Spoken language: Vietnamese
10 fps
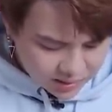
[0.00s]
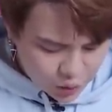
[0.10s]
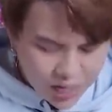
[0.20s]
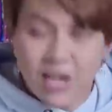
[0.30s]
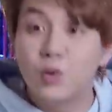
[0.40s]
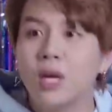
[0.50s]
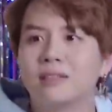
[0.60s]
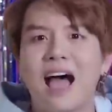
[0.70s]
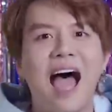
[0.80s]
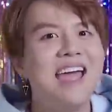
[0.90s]
truyền
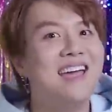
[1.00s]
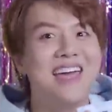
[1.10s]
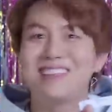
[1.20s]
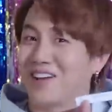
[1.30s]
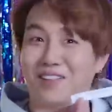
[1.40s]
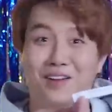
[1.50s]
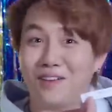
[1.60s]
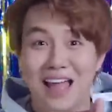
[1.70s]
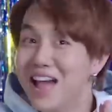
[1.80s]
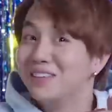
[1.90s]
truyền thái vậy tôi, tôi,
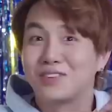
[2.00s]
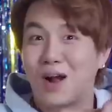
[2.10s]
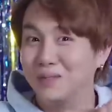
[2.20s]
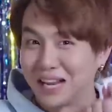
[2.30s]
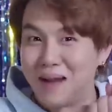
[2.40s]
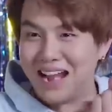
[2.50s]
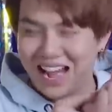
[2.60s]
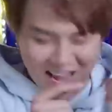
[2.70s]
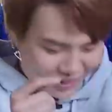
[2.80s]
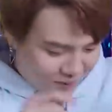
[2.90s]
tôi không thấy cái bài này
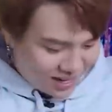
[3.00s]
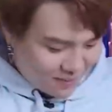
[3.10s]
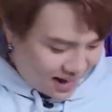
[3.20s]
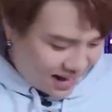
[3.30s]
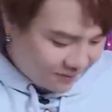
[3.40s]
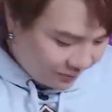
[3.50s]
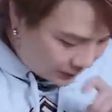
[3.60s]
đó giờ không thấy cái bài này